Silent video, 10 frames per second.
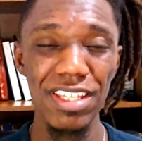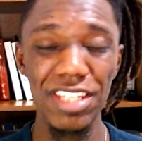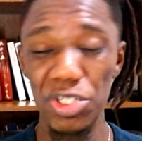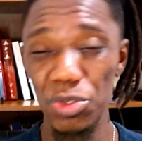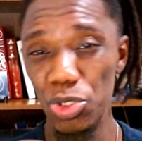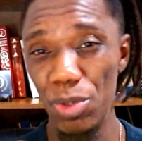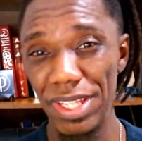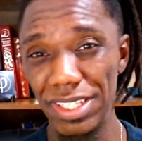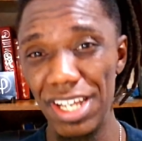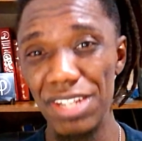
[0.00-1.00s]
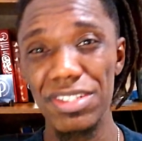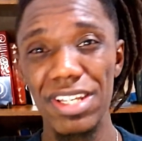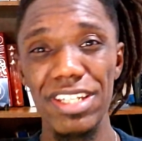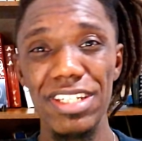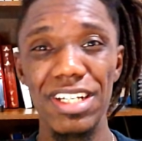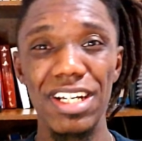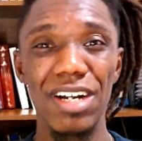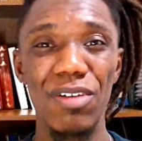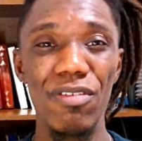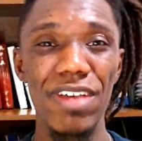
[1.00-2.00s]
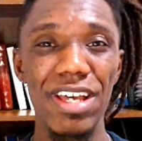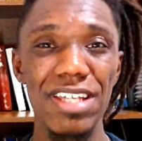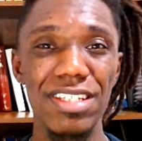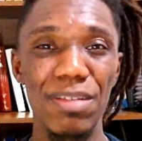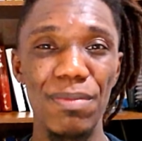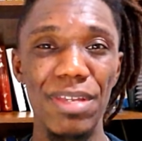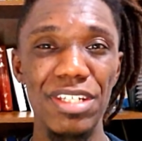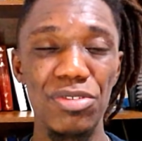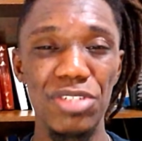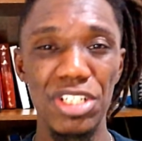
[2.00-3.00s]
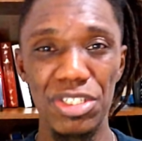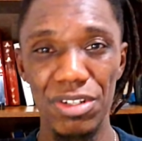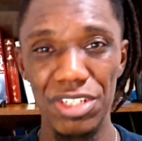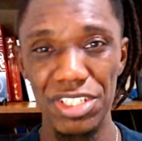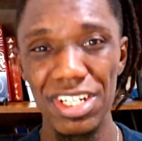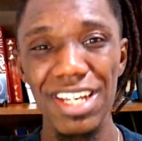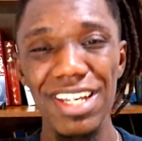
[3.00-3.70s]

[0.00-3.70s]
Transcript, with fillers: Deixe nos comentários aí a, a, conversa também, sugestões